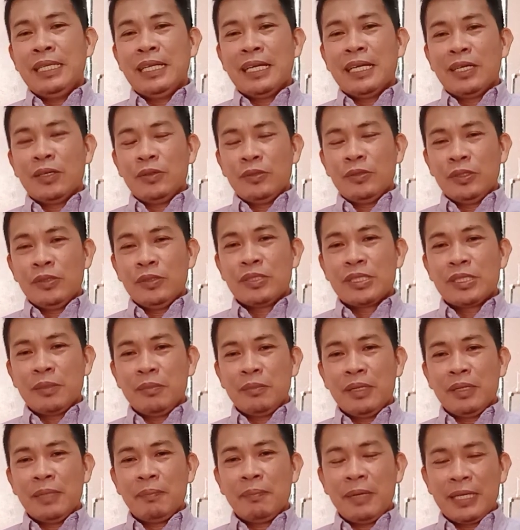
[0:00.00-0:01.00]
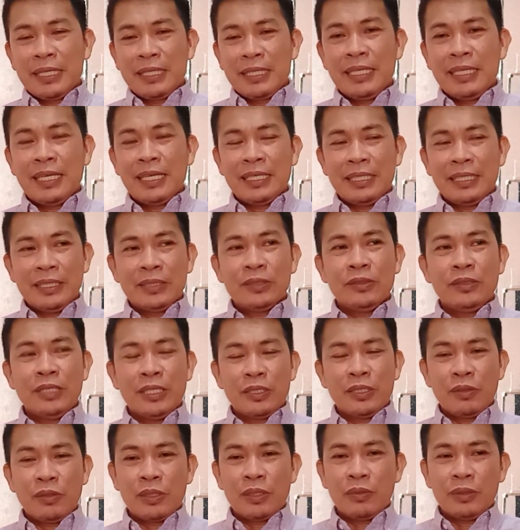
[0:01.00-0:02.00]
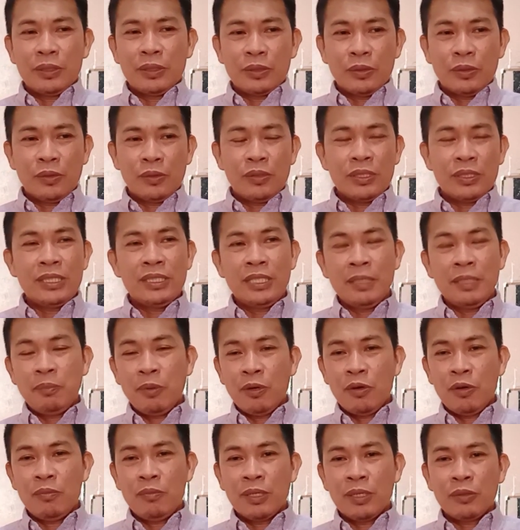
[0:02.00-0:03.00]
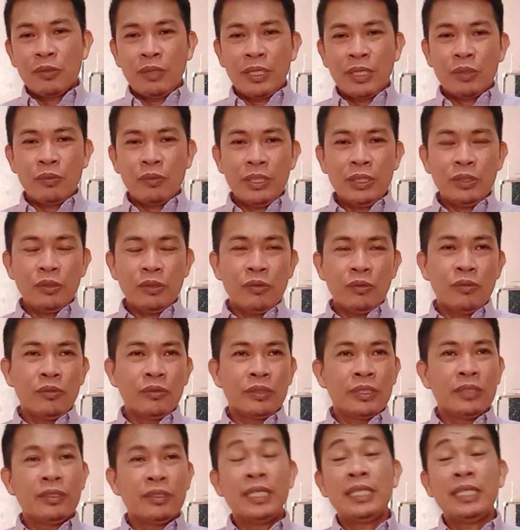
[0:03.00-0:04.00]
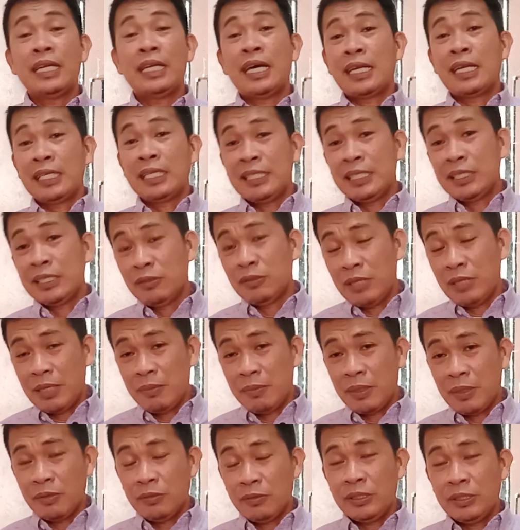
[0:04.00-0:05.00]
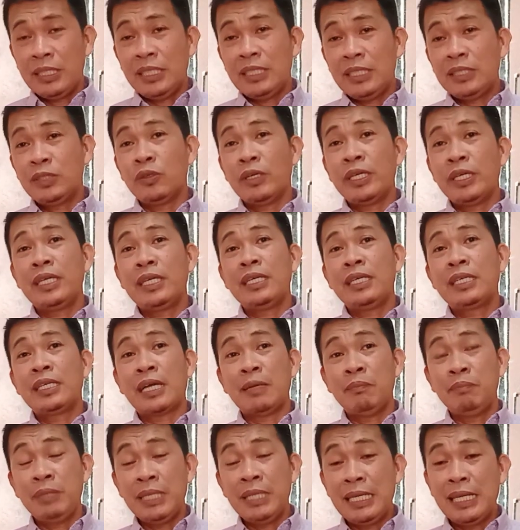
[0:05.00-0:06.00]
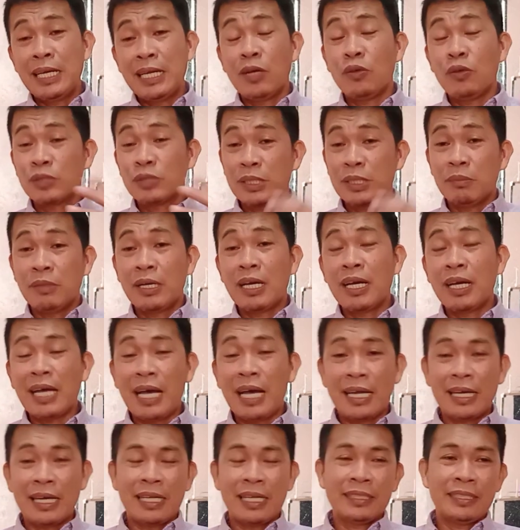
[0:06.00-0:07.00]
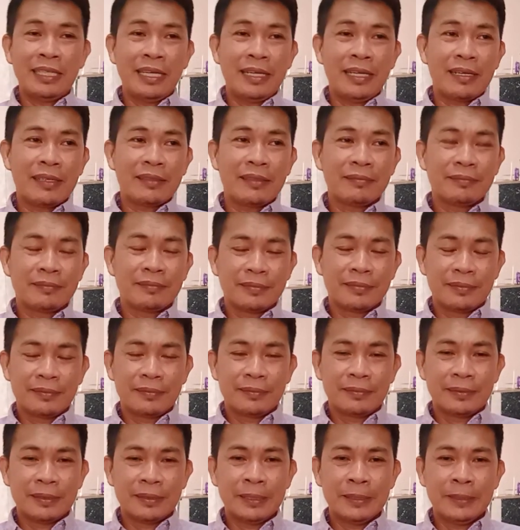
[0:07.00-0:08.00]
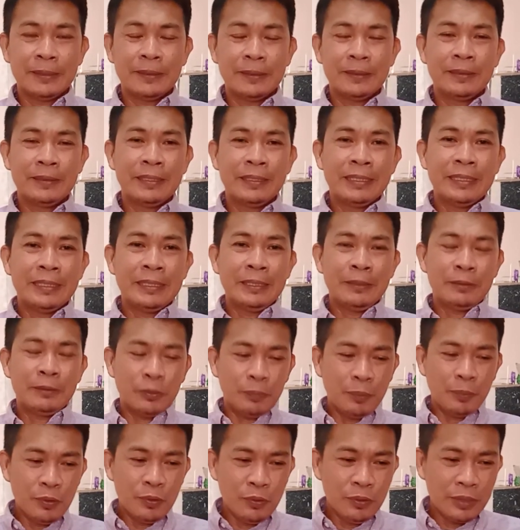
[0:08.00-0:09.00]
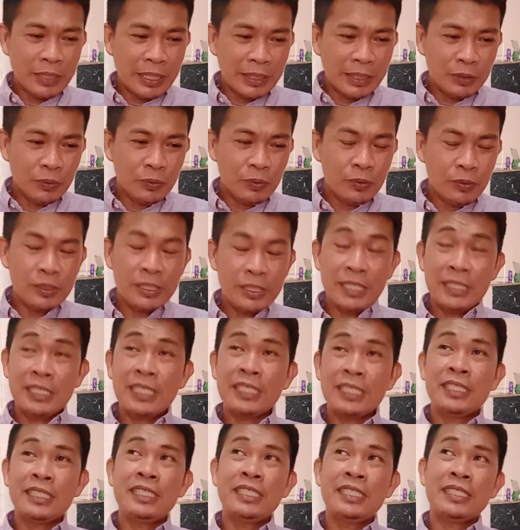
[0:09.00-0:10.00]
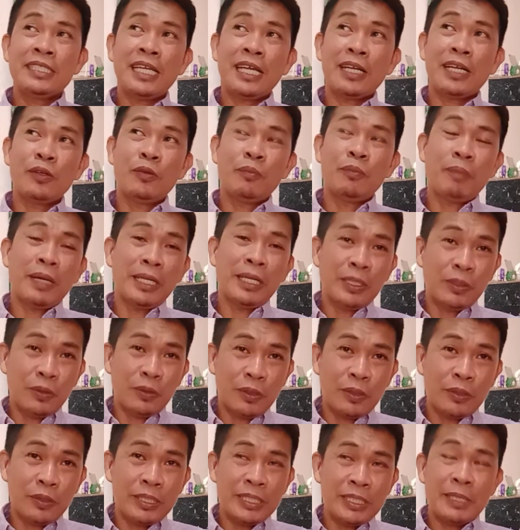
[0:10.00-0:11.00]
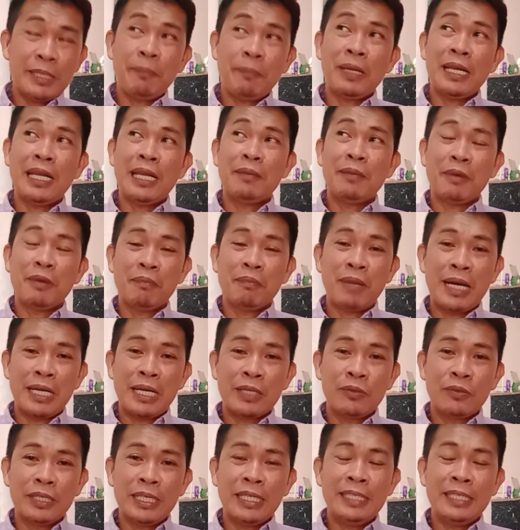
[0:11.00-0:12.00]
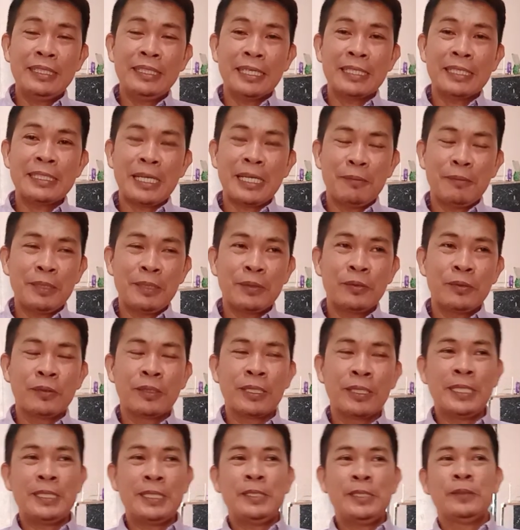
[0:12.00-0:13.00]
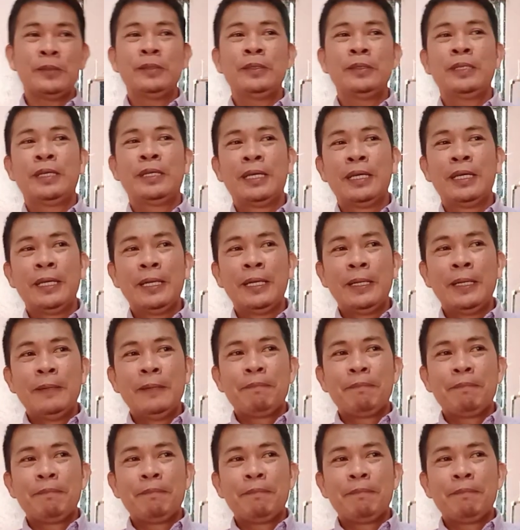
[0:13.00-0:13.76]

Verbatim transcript: Kabilang ako doon sa mga pangyayaring ito na ikwekwento ko. Kasi di po ako magkwekwento kung yun ay narinig ko lamang, kundi ito ay kabilang ako sa mga karakter. Uh, ito pong una, tungkol sa isang sister, nung panahon ako ay isa pa lamang bagong elder sa aming kongregasyon.